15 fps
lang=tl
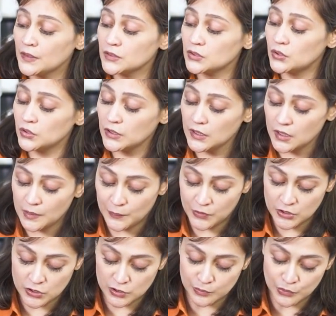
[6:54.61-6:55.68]
So, tinan
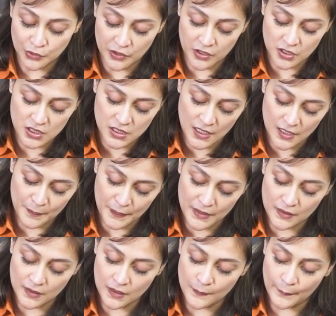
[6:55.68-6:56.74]
mo, smooth siya,
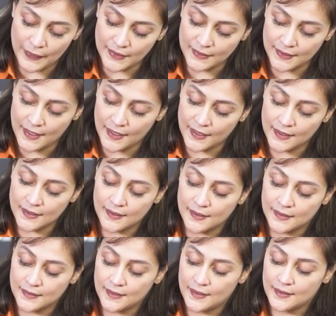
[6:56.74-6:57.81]
pantay-pantay,
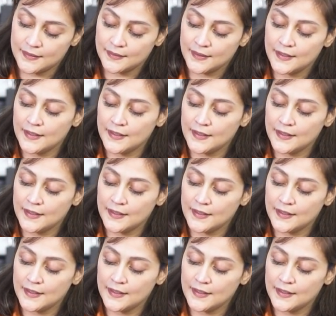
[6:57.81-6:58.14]
ganyan.